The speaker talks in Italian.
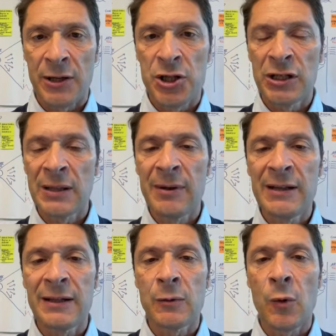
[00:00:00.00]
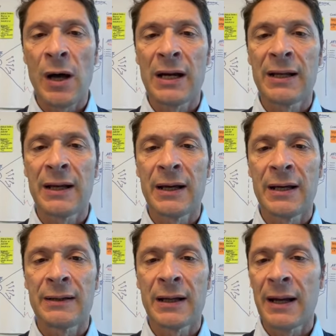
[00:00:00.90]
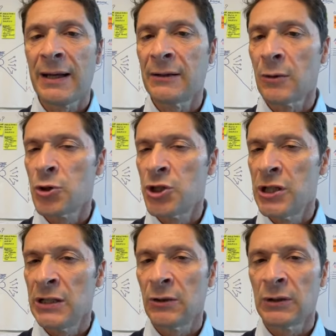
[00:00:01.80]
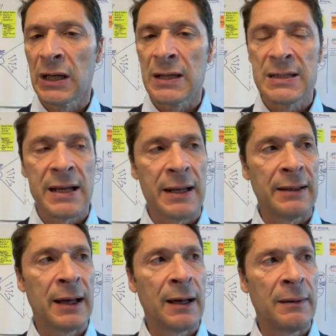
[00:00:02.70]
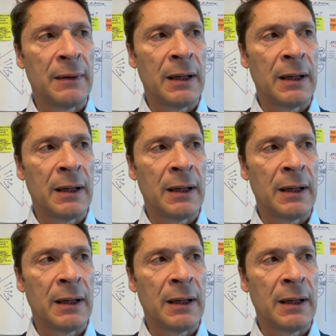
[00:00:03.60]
Recentemente qualche talento è uscito dall'azienda